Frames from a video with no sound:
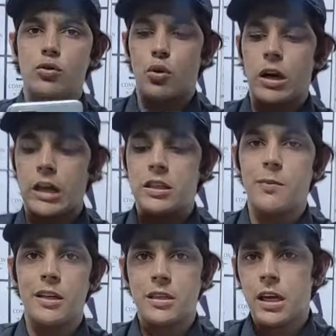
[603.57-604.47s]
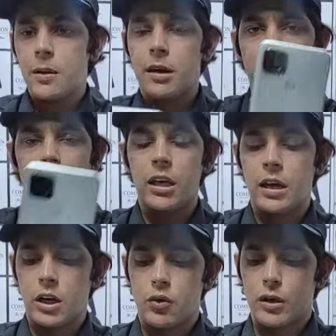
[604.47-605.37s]
सौ अट्ठाईस में सही इमरान भाई ये
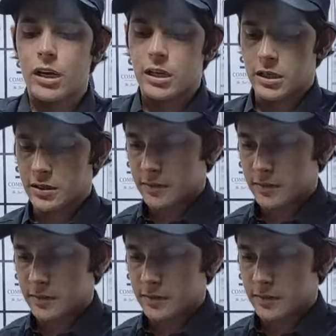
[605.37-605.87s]
किट वाला है